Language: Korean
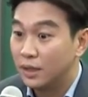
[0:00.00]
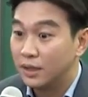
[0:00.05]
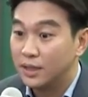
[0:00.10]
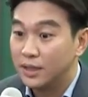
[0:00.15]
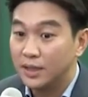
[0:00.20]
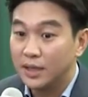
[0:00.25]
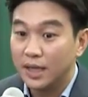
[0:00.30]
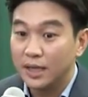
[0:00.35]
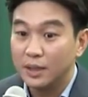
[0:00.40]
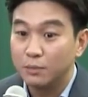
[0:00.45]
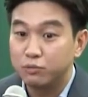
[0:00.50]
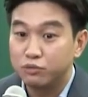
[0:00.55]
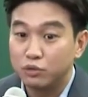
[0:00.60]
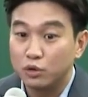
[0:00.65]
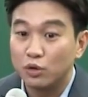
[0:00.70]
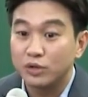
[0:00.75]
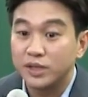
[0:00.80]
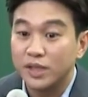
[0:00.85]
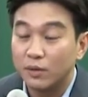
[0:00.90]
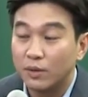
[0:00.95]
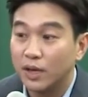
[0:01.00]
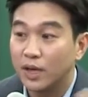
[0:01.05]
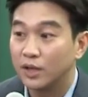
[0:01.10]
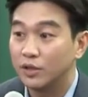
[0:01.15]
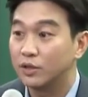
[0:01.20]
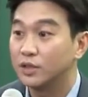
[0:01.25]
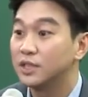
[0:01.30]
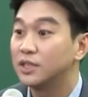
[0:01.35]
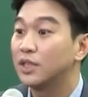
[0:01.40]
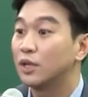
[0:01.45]
인간이 부족 생활을
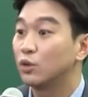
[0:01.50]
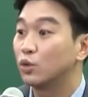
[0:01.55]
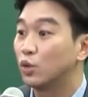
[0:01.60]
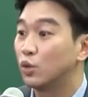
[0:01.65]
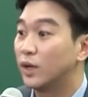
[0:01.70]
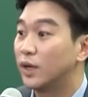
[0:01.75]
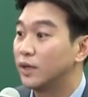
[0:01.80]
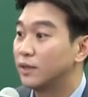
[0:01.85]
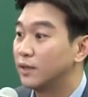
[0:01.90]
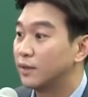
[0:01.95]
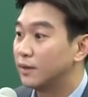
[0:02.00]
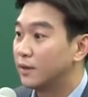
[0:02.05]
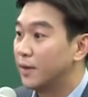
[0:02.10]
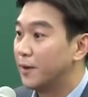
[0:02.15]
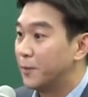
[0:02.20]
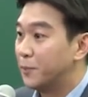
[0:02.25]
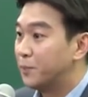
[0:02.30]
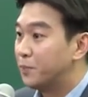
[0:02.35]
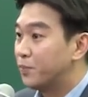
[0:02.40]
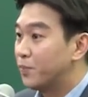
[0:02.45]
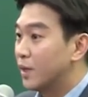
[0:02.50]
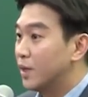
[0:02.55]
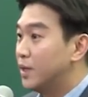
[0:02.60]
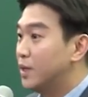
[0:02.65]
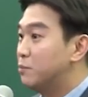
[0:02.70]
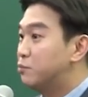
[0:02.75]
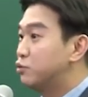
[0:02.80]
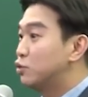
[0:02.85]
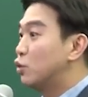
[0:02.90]
하던 시대로 돌아가야 되는데 이